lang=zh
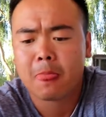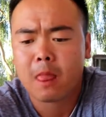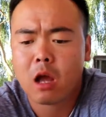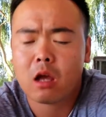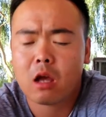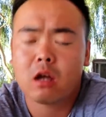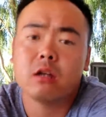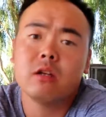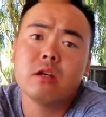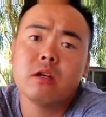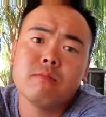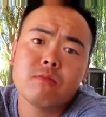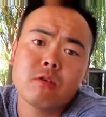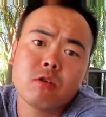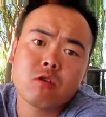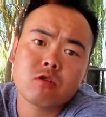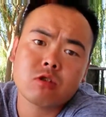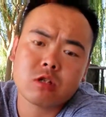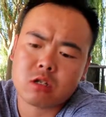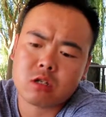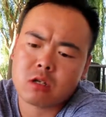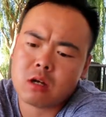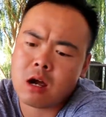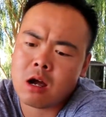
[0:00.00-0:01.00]
肯定不够
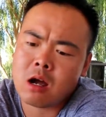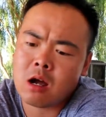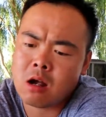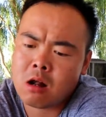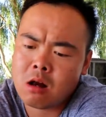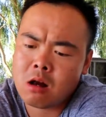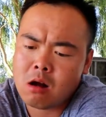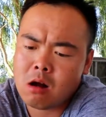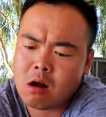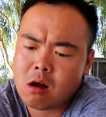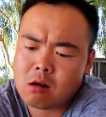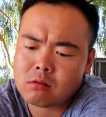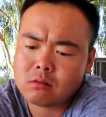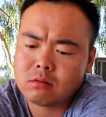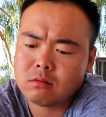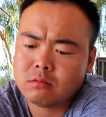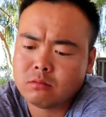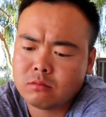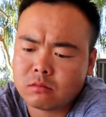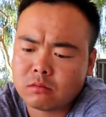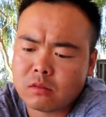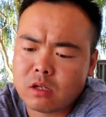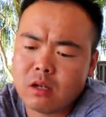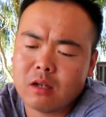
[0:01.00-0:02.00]
吃呀！
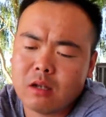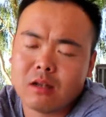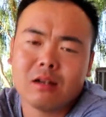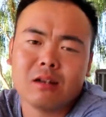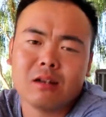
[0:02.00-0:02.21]
哼，